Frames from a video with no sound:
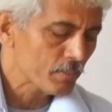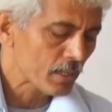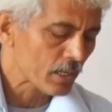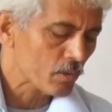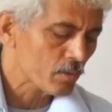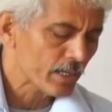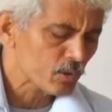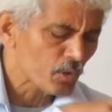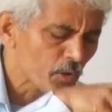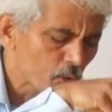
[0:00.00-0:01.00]
मानव है
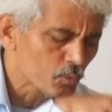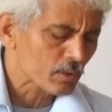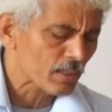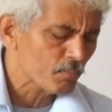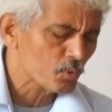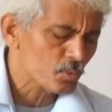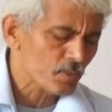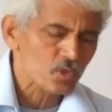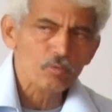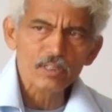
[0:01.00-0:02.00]
तो न्यूनतम
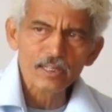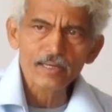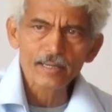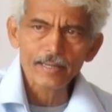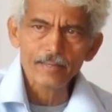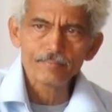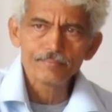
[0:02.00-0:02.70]
उसमें स्वधन है